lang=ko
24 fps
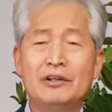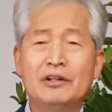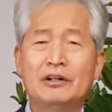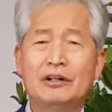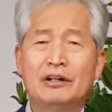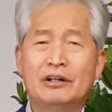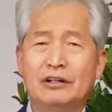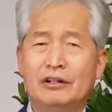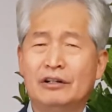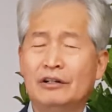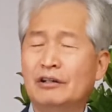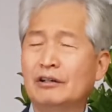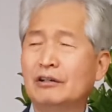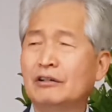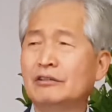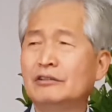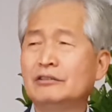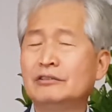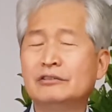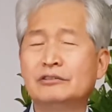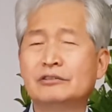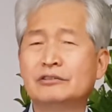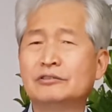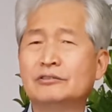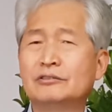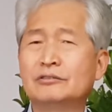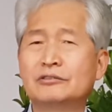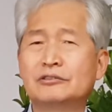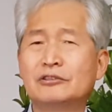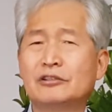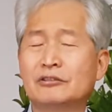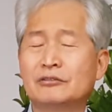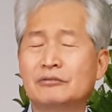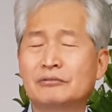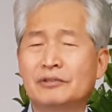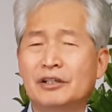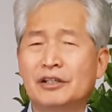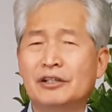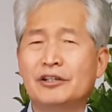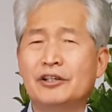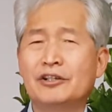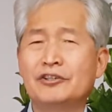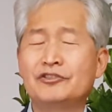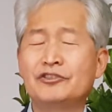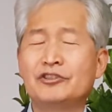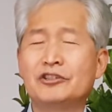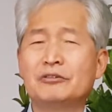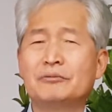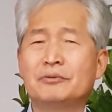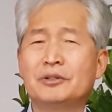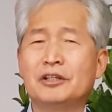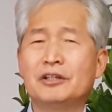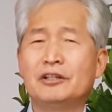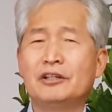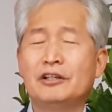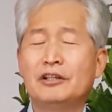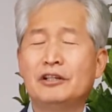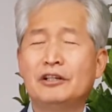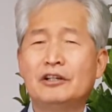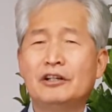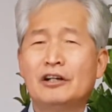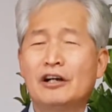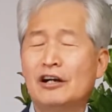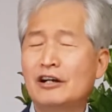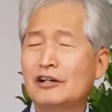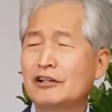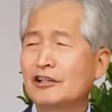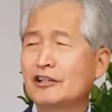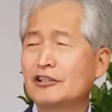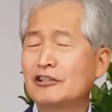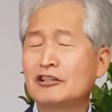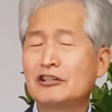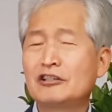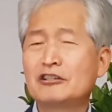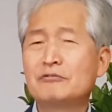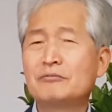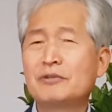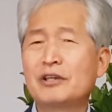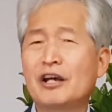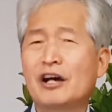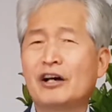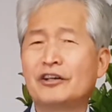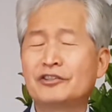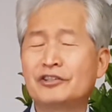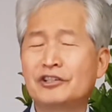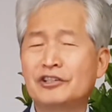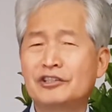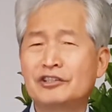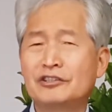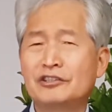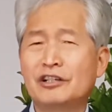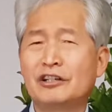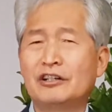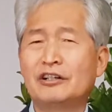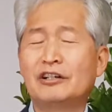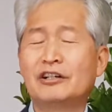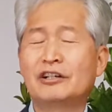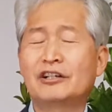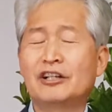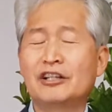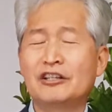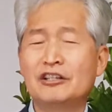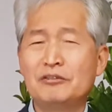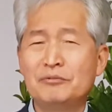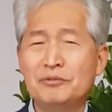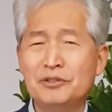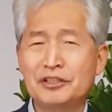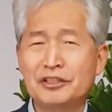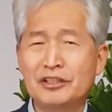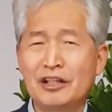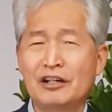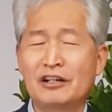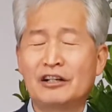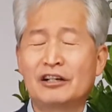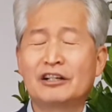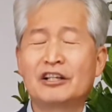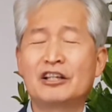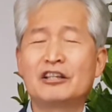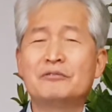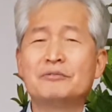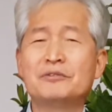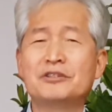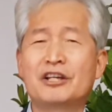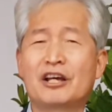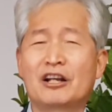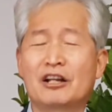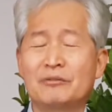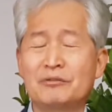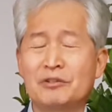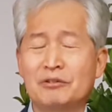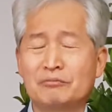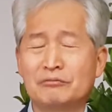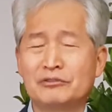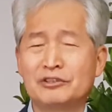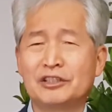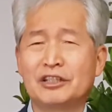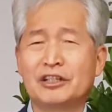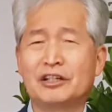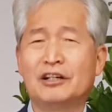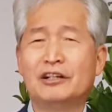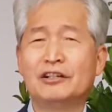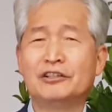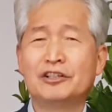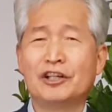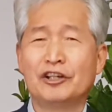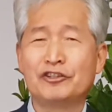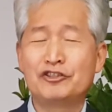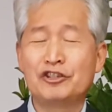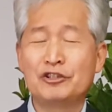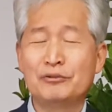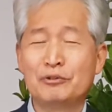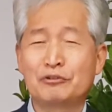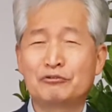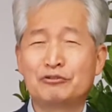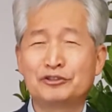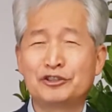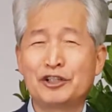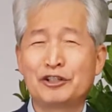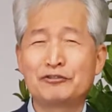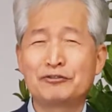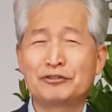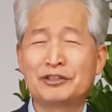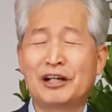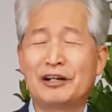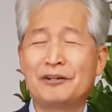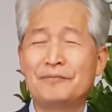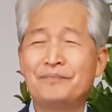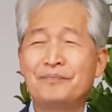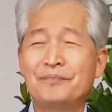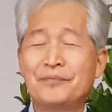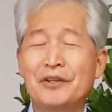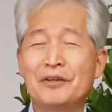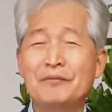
아 이것도 정말 예수님이 하나님의 아들이시다. 하나님이시다. 하나님이 사람된 분이다. 예수님이 구세주다.